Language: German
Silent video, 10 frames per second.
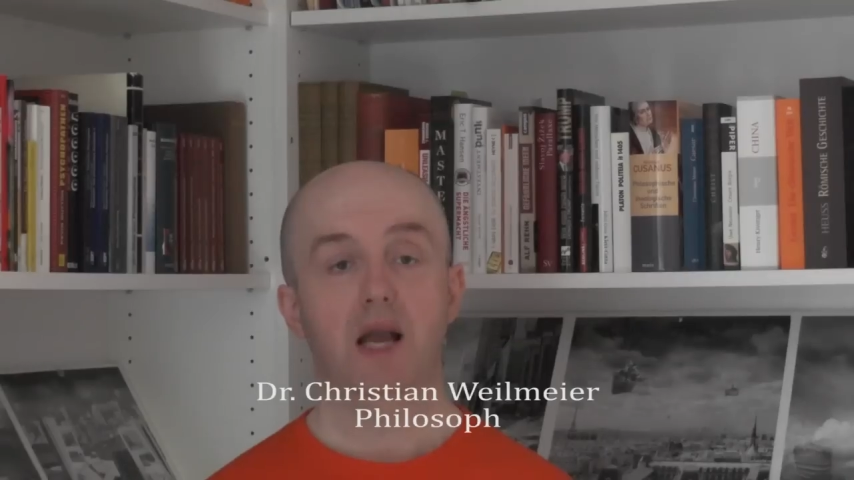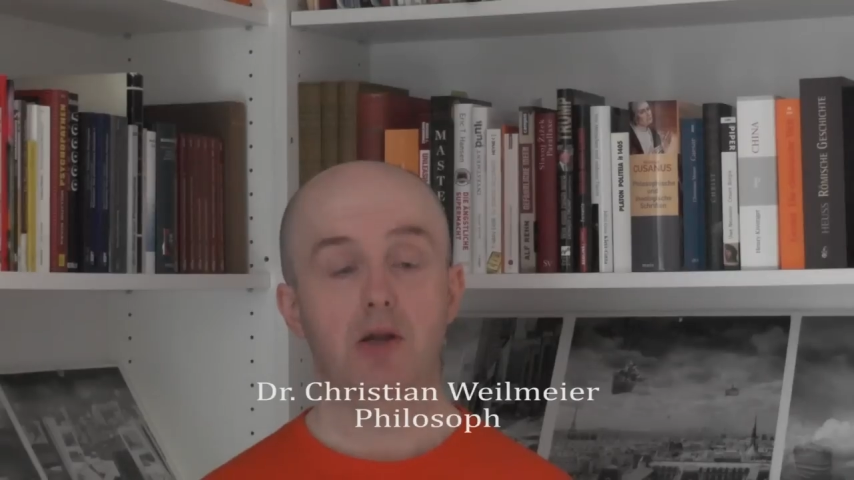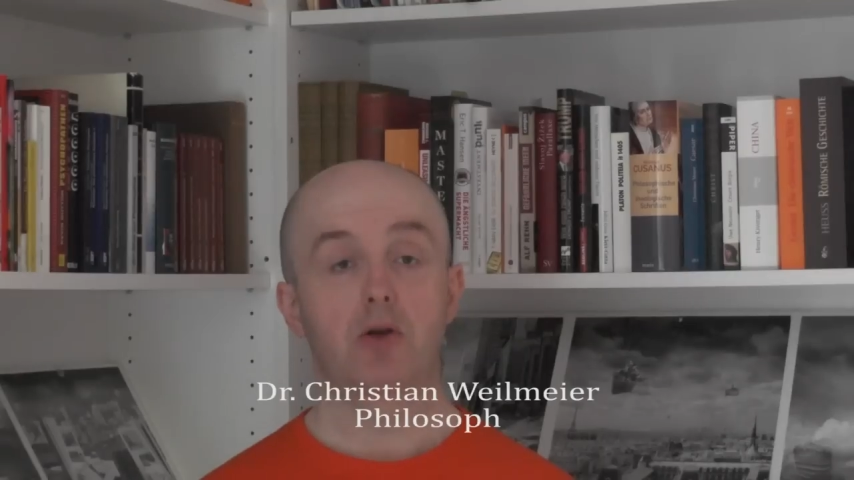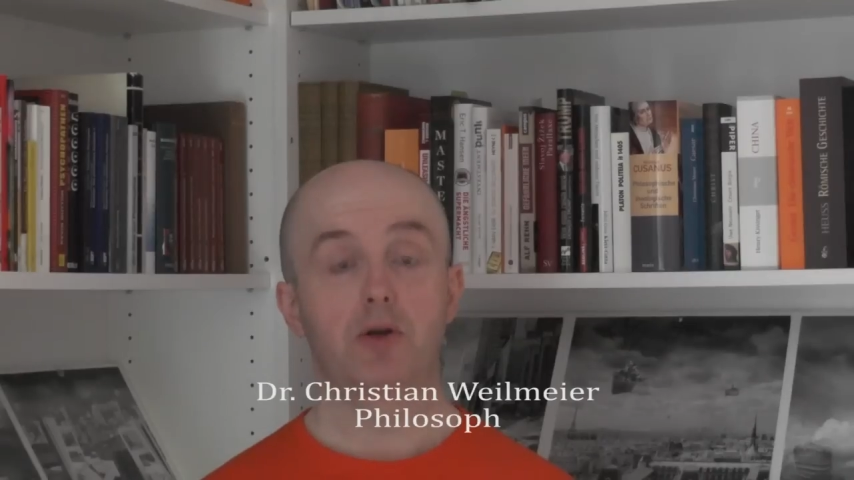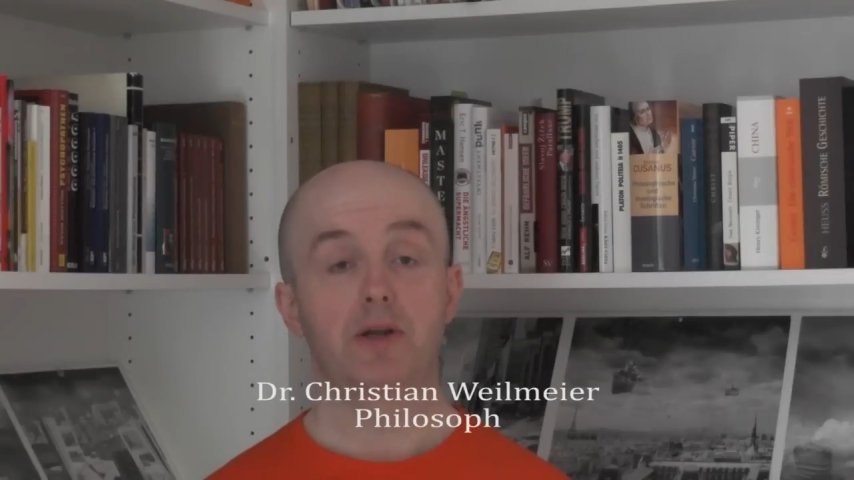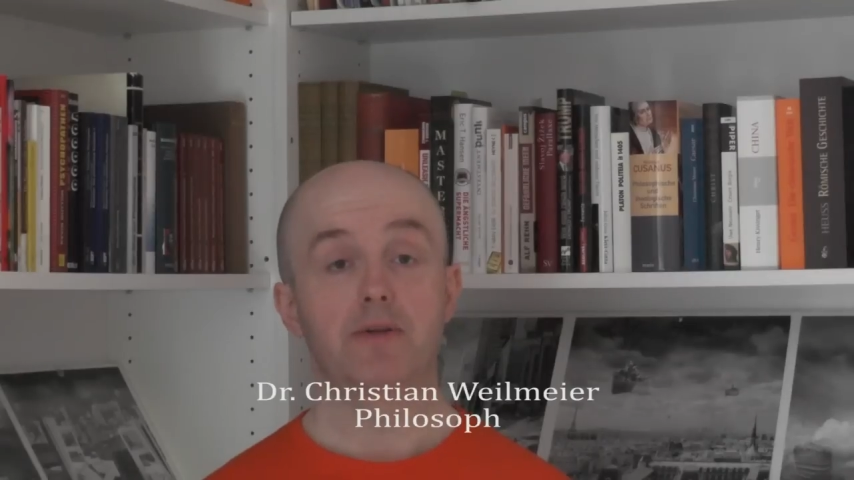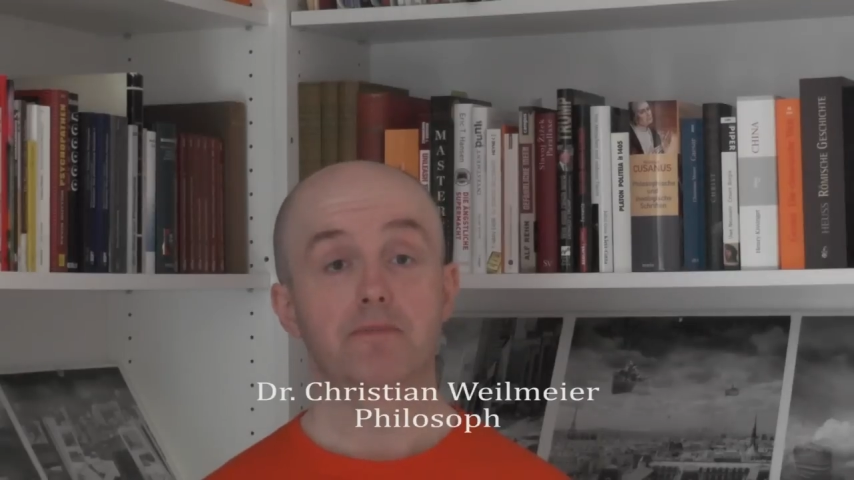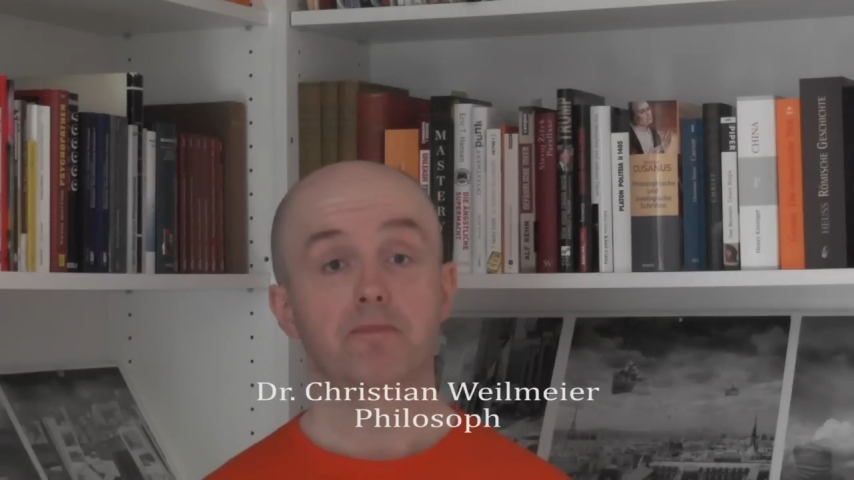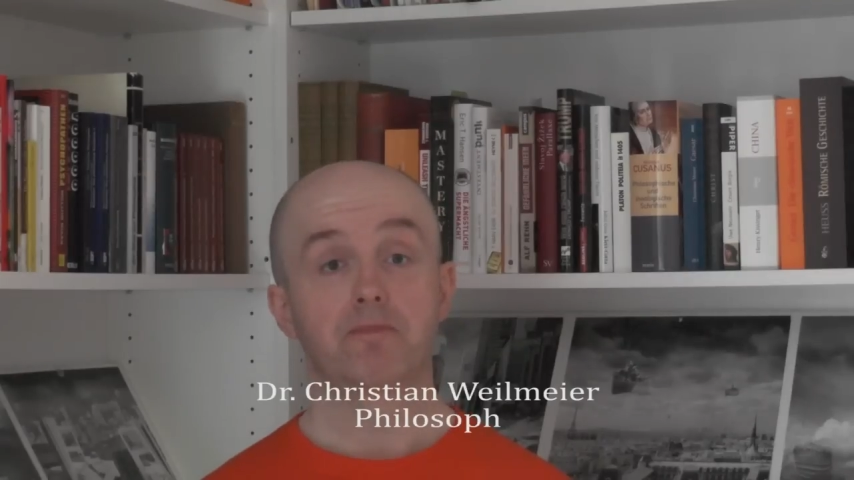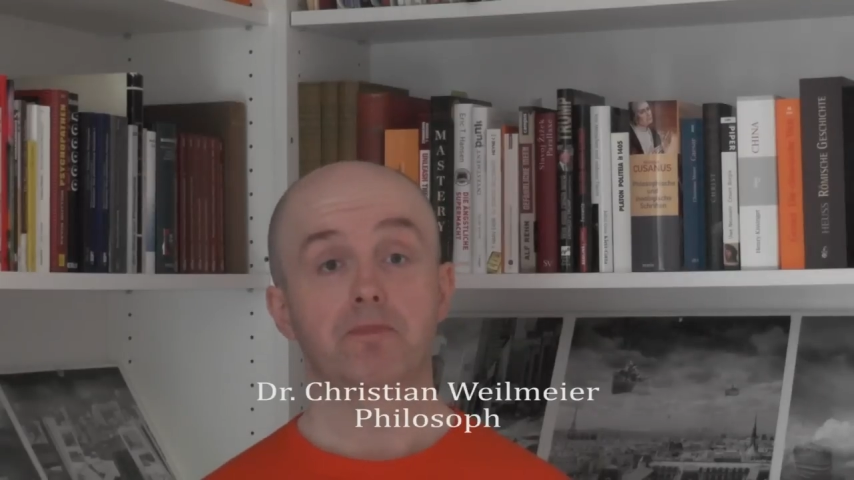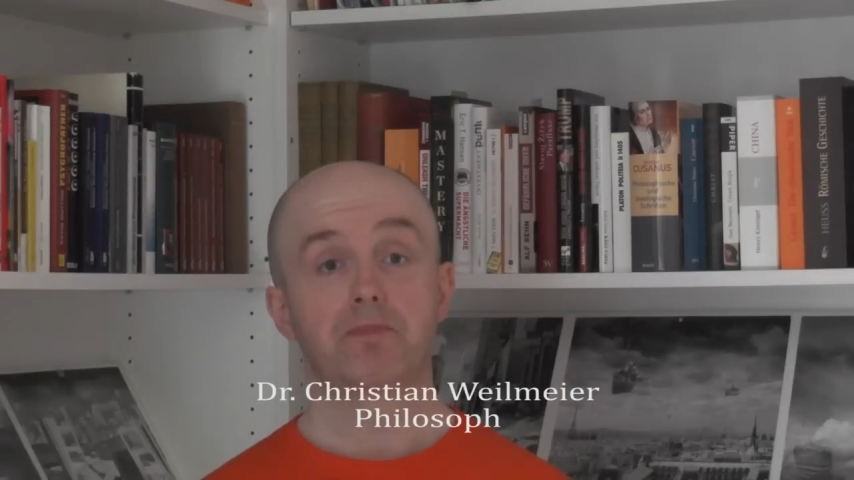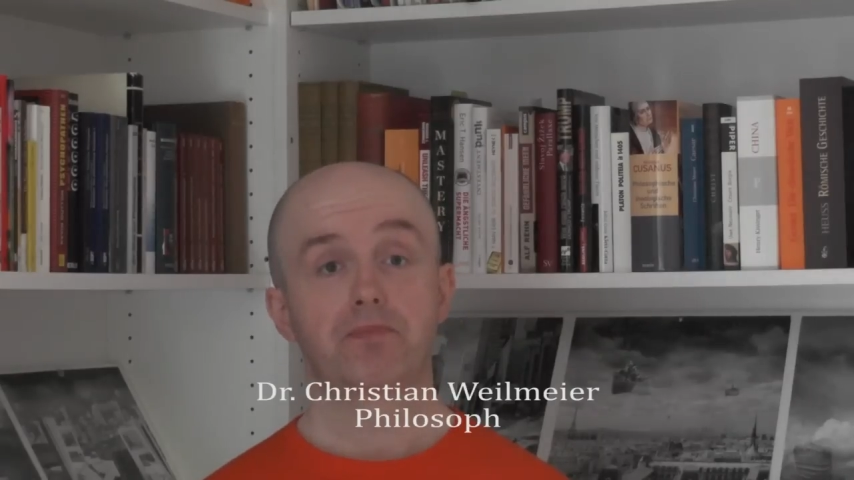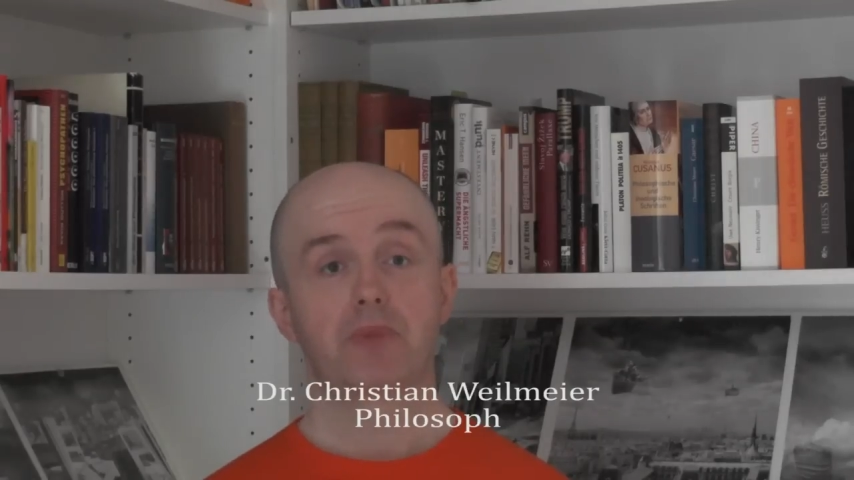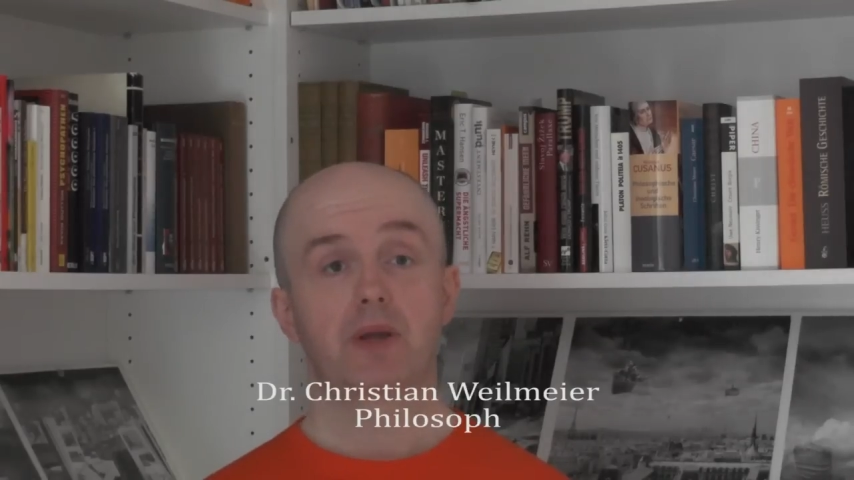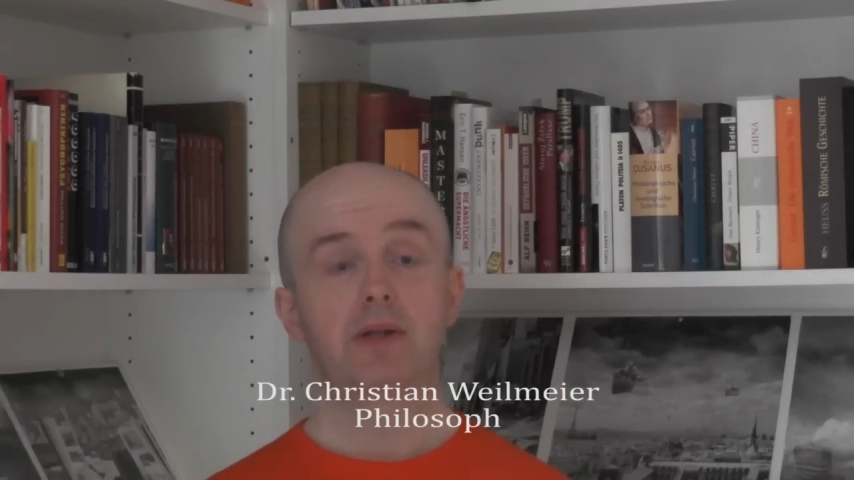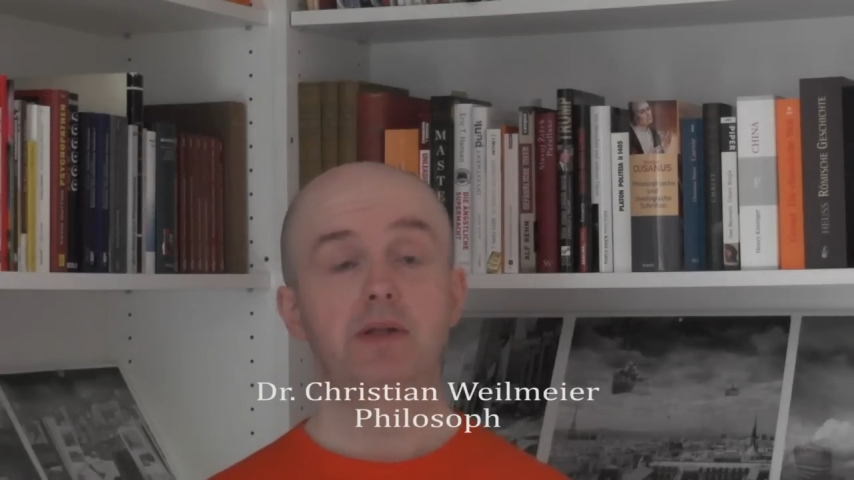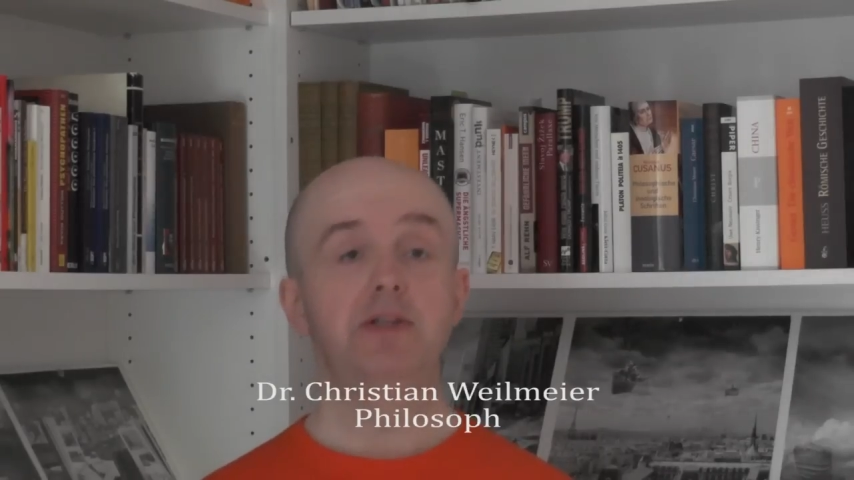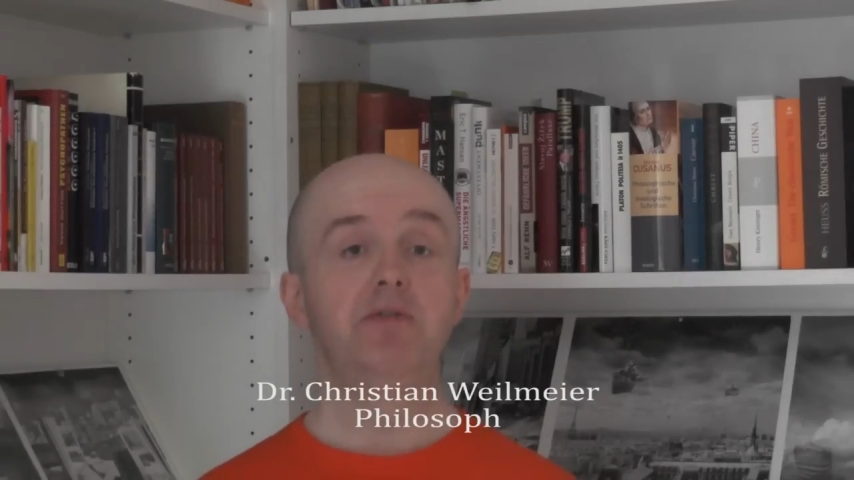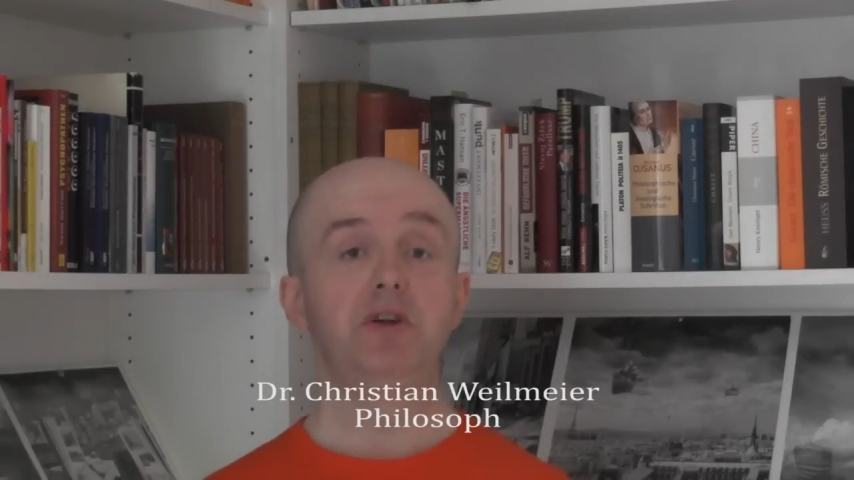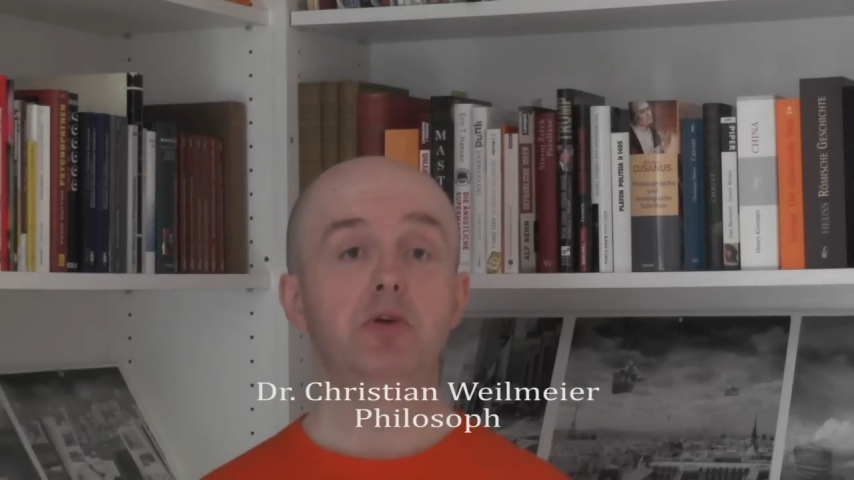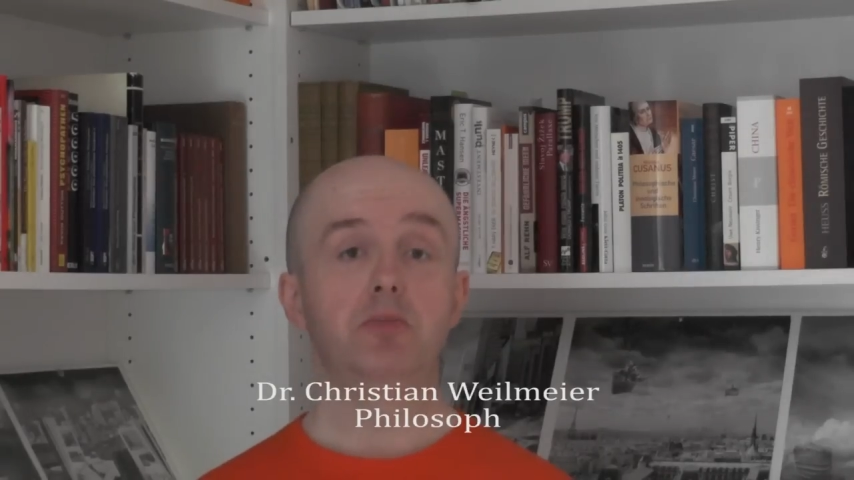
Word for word: Hallo Leute, in diesem Video